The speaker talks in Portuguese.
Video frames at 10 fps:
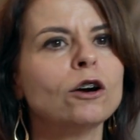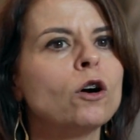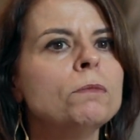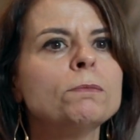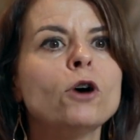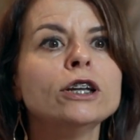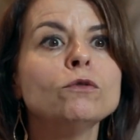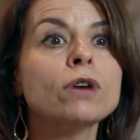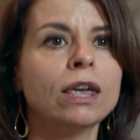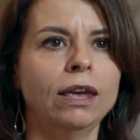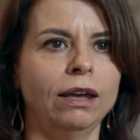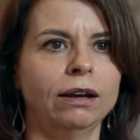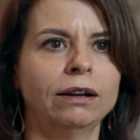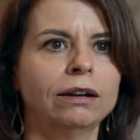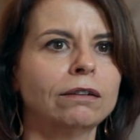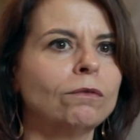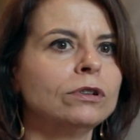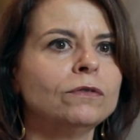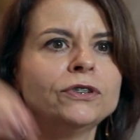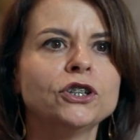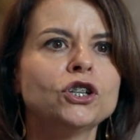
Comemore o quê? Quando você